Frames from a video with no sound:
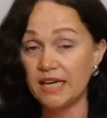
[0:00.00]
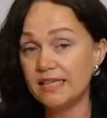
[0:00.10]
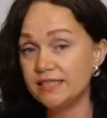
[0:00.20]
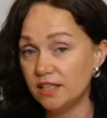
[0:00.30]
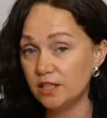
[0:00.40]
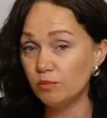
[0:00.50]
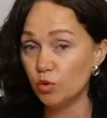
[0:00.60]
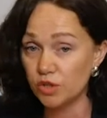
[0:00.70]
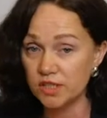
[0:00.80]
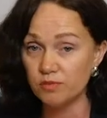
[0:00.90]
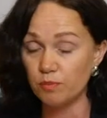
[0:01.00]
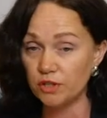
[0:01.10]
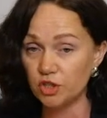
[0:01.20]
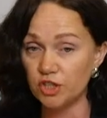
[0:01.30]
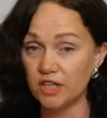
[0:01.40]
И среди множества
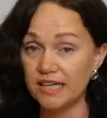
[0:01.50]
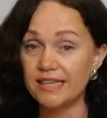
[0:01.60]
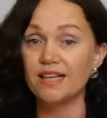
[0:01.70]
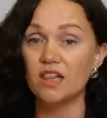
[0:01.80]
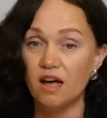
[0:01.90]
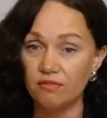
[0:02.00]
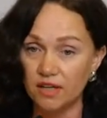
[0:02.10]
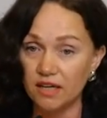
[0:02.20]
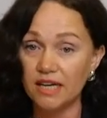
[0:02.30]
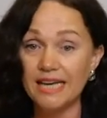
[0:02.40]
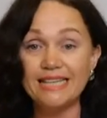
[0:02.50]
причин это главное –